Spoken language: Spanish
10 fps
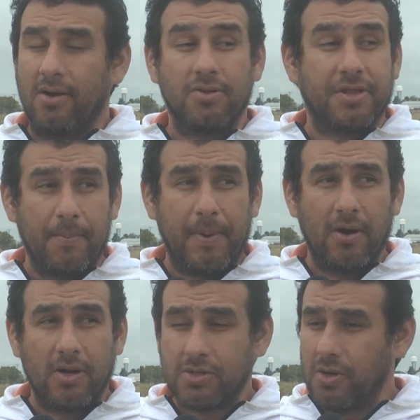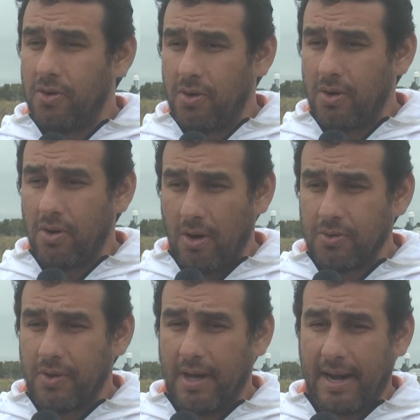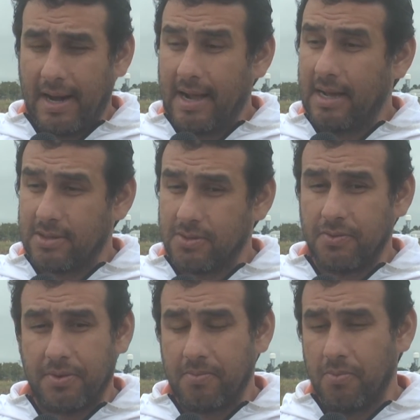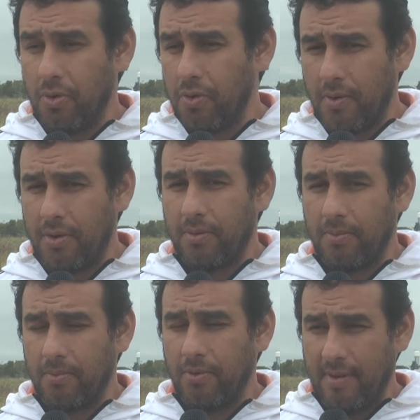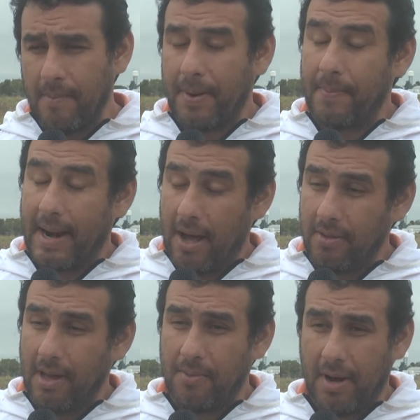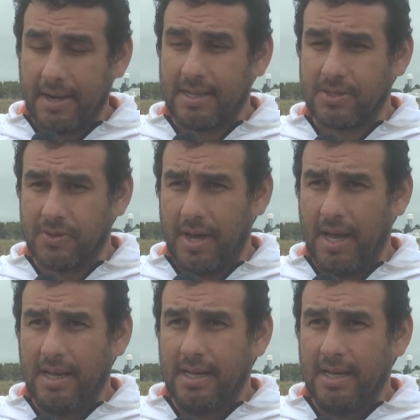contemple lo que son los, autos de carrera, que son muy, buen, muy bien preparados, digamos, acá en esta zona.